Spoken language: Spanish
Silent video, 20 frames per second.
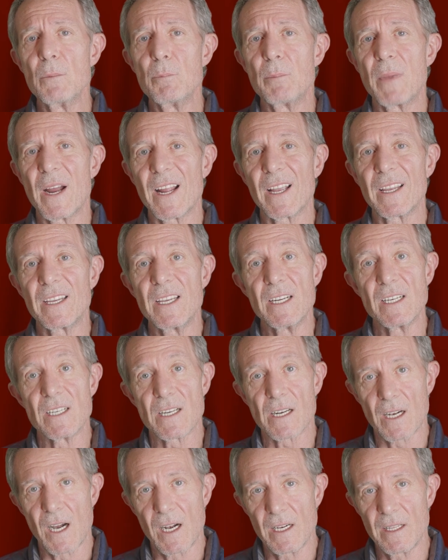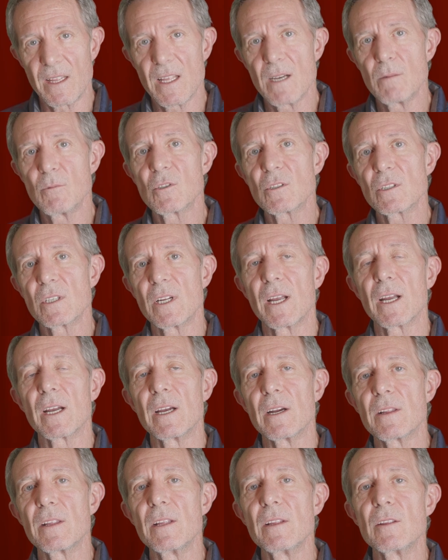para quienes realizamos
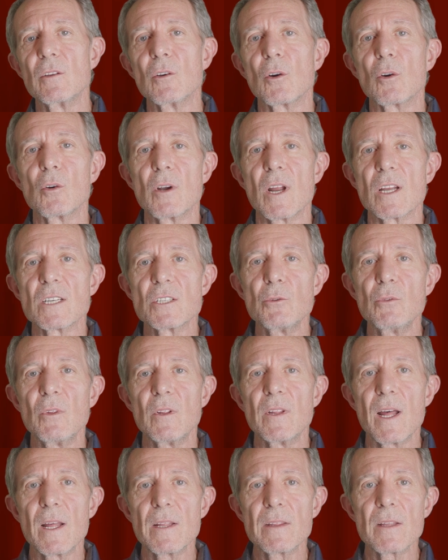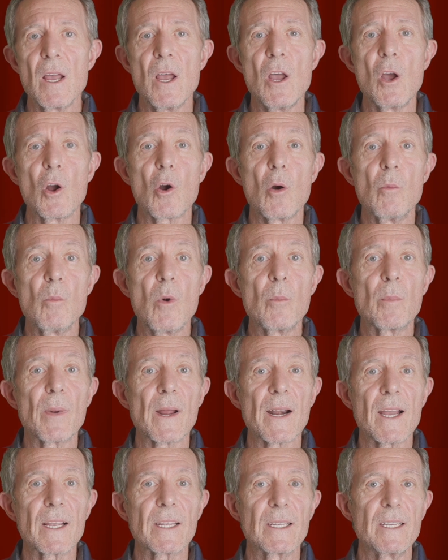ejercicio con asiduidad como
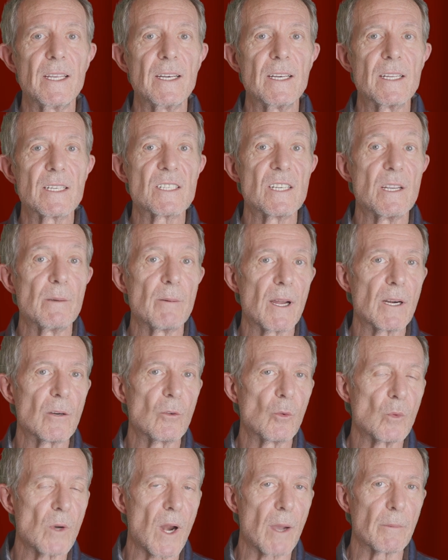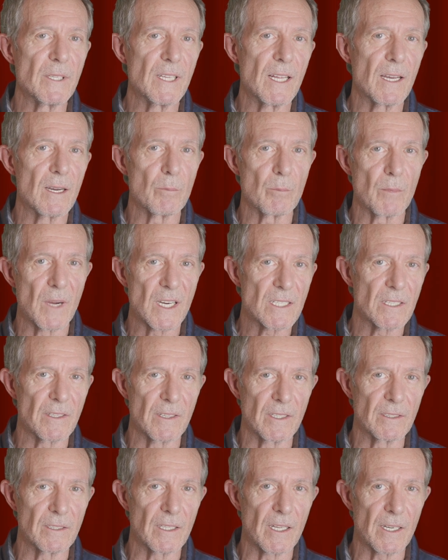para quienes llevan una vida más
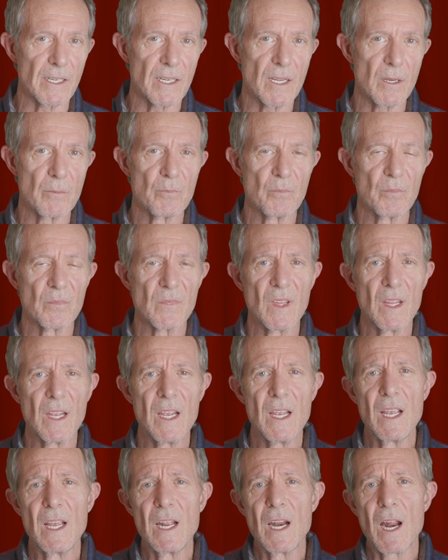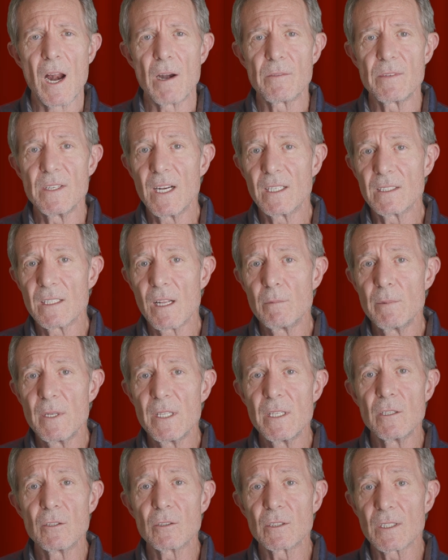sedentaria. Al final del
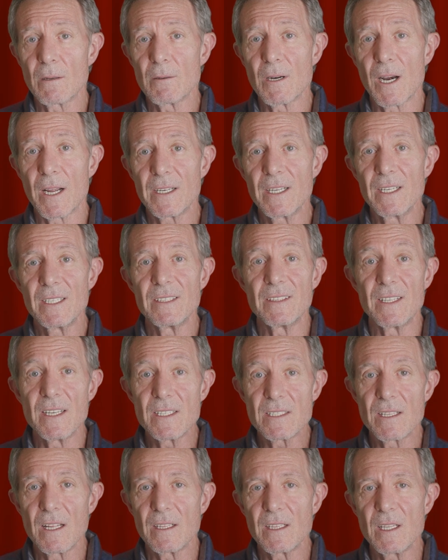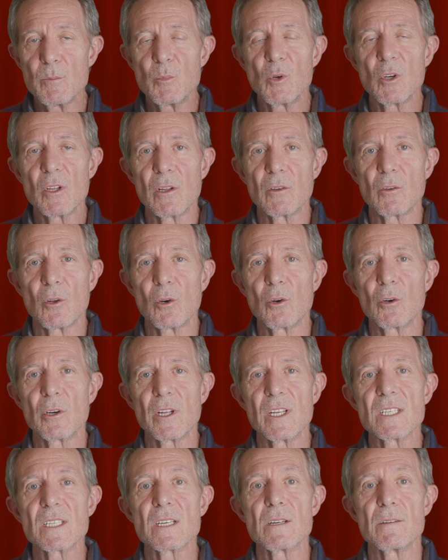vídeo te hablaré de este tipo de
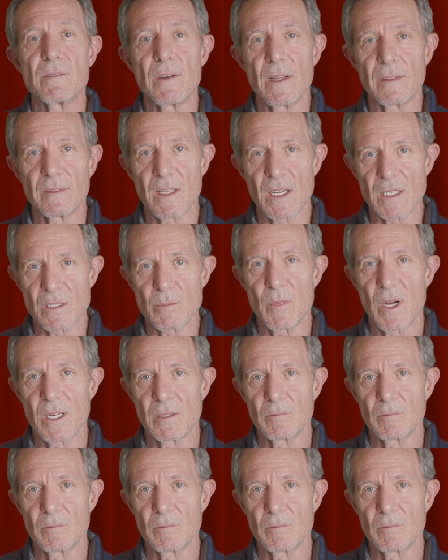dolores fantasma.